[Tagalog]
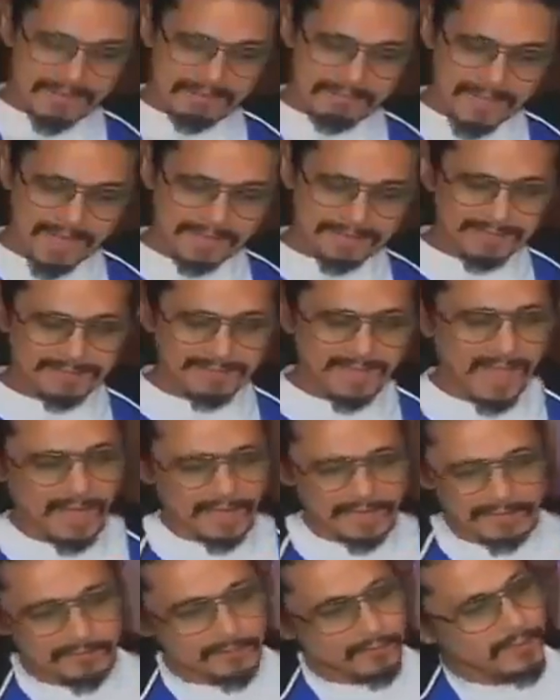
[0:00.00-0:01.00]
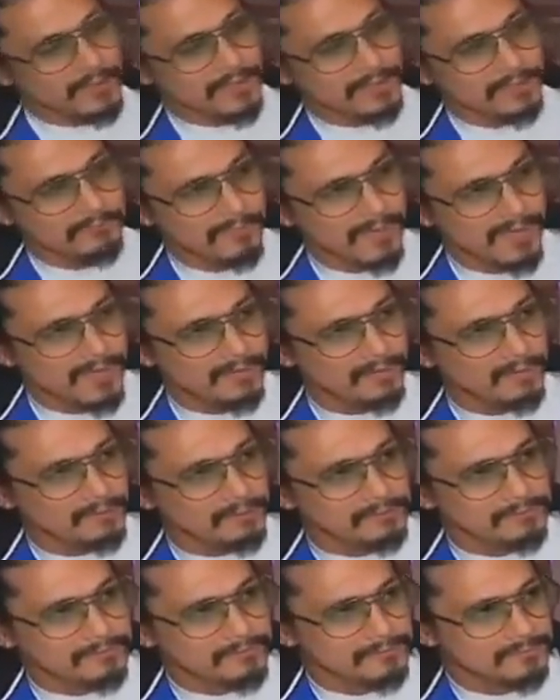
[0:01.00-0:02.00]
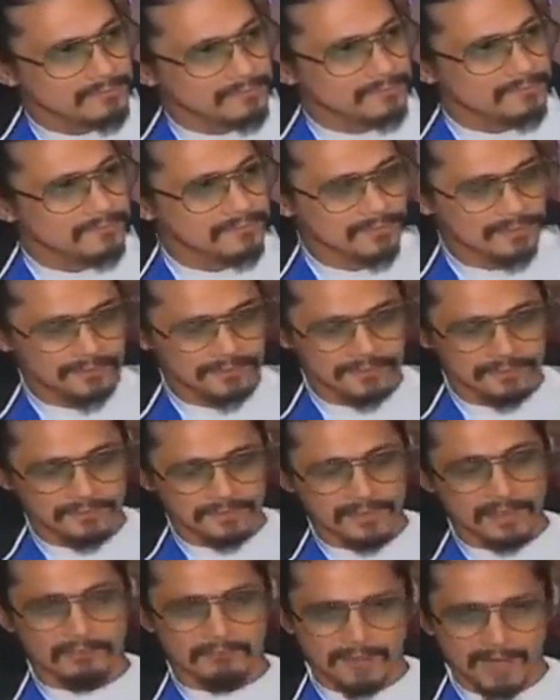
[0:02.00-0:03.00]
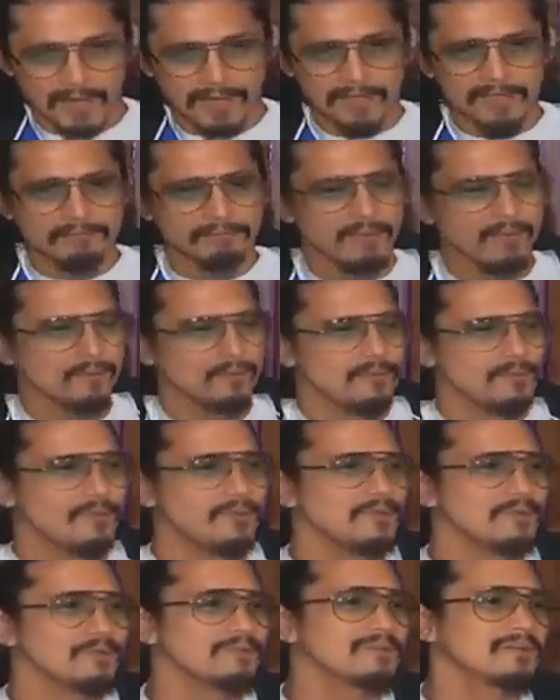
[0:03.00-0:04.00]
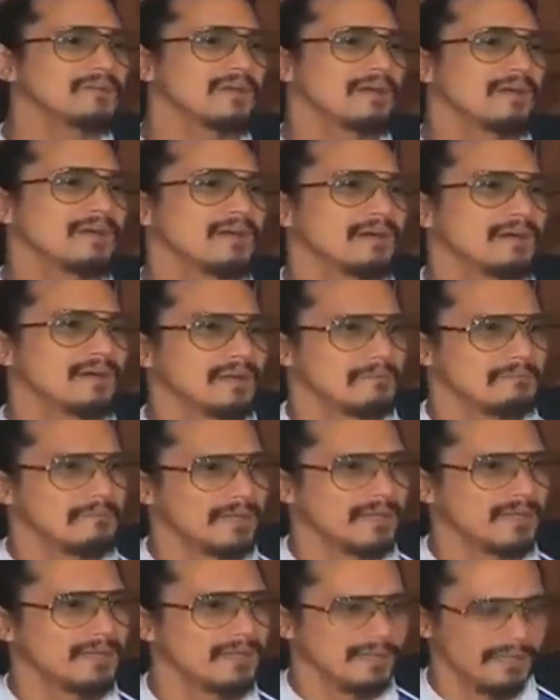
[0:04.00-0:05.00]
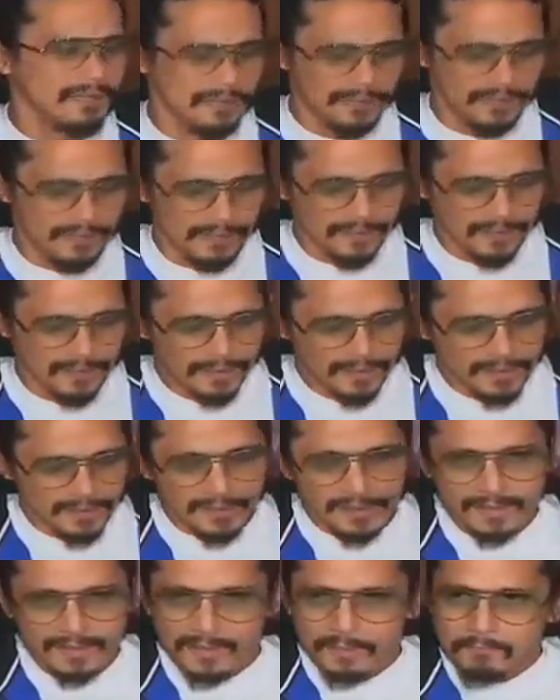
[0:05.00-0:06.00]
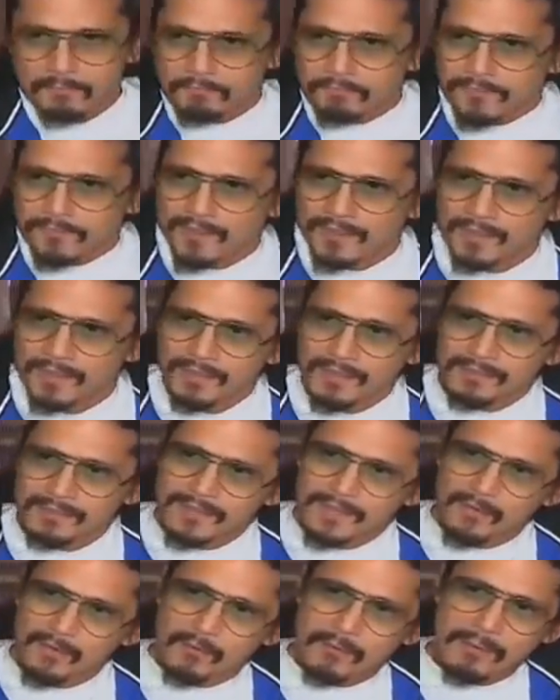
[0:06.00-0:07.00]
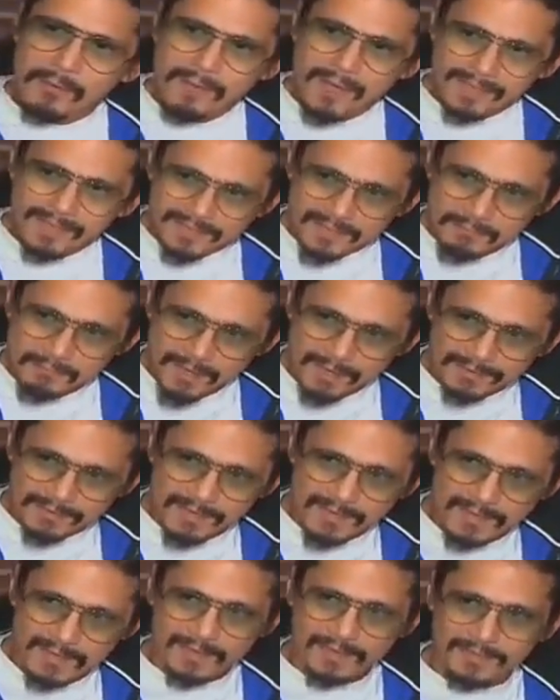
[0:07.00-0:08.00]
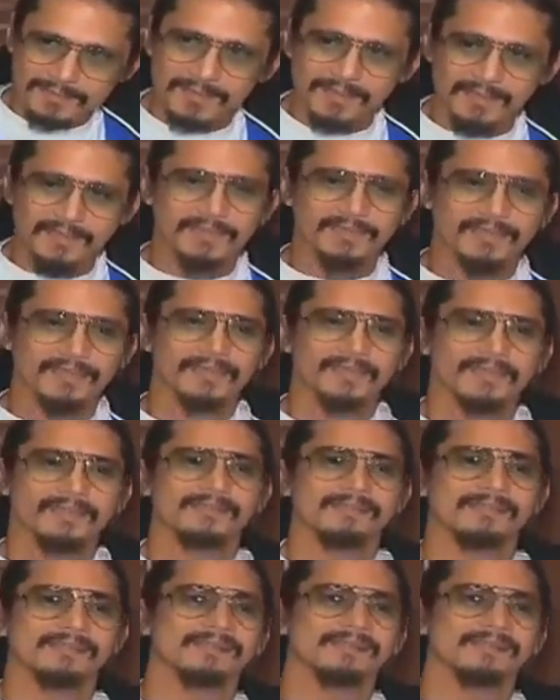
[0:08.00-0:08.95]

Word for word: Nababasa sa akin to ni Mayor ng mahal na Pangulo kagabi. Uh-huh. Hindi ko nga basa-basa kasi